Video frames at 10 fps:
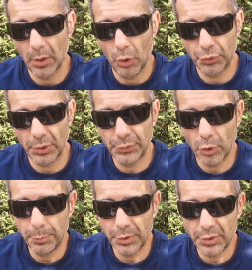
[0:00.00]
Alors je
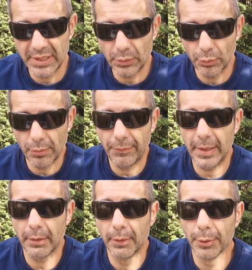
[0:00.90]
toi le P2I, au lieu de
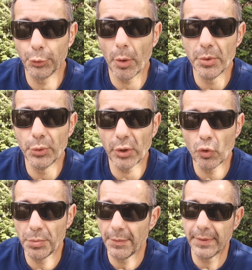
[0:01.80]
faire 3 euh, minutes de
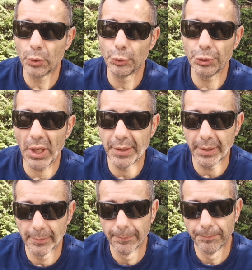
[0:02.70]
récup, t'en fais que 2,30.